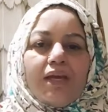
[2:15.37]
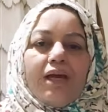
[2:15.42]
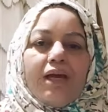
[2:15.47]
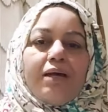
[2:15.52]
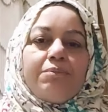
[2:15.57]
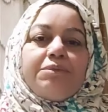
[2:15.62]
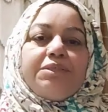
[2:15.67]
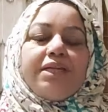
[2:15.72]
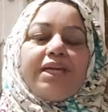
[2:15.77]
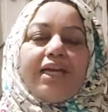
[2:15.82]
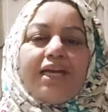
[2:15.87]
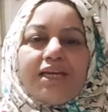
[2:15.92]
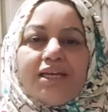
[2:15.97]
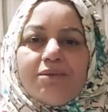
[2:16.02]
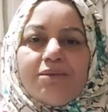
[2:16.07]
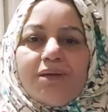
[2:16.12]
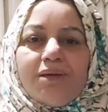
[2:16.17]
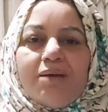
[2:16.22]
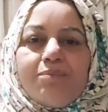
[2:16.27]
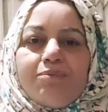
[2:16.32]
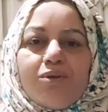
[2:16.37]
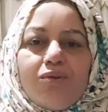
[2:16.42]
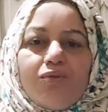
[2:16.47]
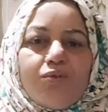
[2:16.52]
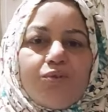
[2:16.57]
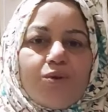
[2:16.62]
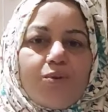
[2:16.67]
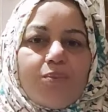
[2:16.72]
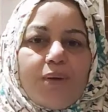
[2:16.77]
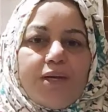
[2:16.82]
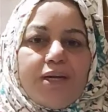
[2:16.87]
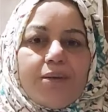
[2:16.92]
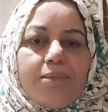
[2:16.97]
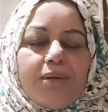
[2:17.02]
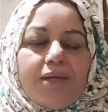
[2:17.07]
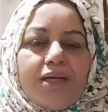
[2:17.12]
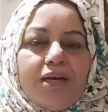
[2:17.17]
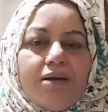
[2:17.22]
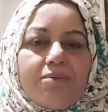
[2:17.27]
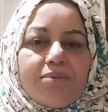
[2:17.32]
अब ये है कि मैं आपको फूल पांडा
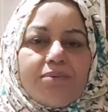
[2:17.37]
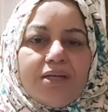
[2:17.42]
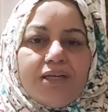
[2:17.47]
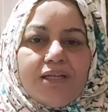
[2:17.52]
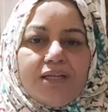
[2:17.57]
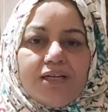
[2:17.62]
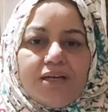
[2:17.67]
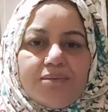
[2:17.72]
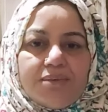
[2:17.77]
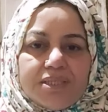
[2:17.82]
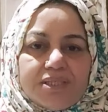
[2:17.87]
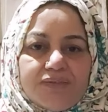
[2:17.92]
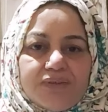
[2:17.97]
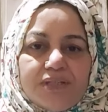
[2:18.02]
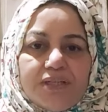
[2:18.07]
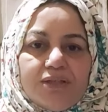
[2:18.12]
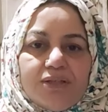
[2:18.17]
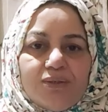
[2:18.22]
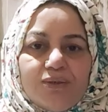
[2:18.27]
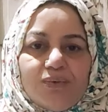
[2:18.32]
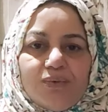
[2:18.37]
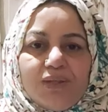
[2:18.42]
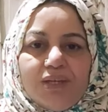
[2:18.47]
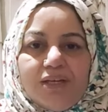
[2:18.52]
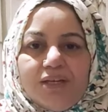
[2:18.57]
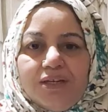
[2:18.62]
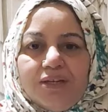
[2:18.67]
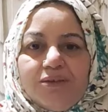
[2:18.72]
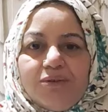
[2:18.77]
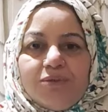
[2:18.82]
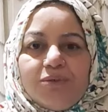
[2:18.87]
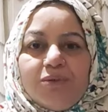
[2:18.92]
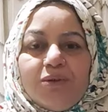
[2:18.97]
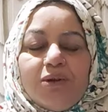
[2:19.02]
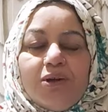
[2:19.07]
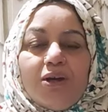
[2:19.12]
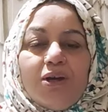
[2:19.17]
पे काम करने का मशवरा क्यों दे रही हूँ